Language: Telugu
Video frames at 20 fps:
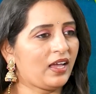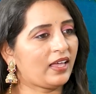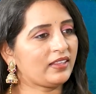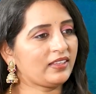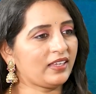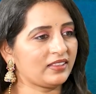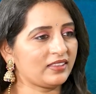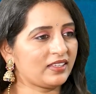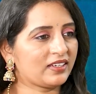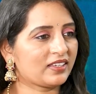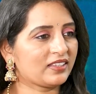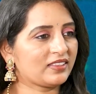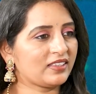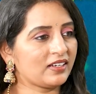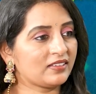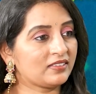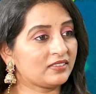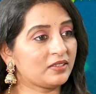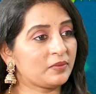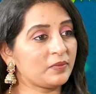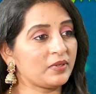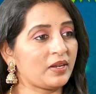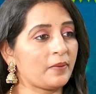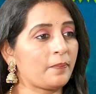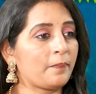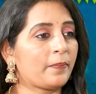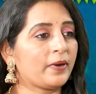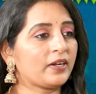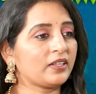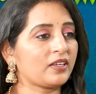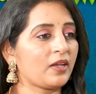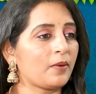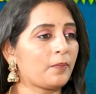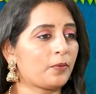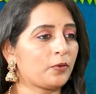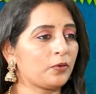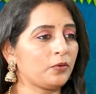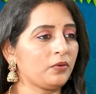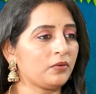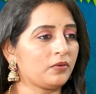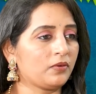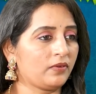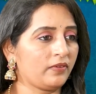అది అందరికీ తెలిసింది మీరు ఎప్పటికప్పుడు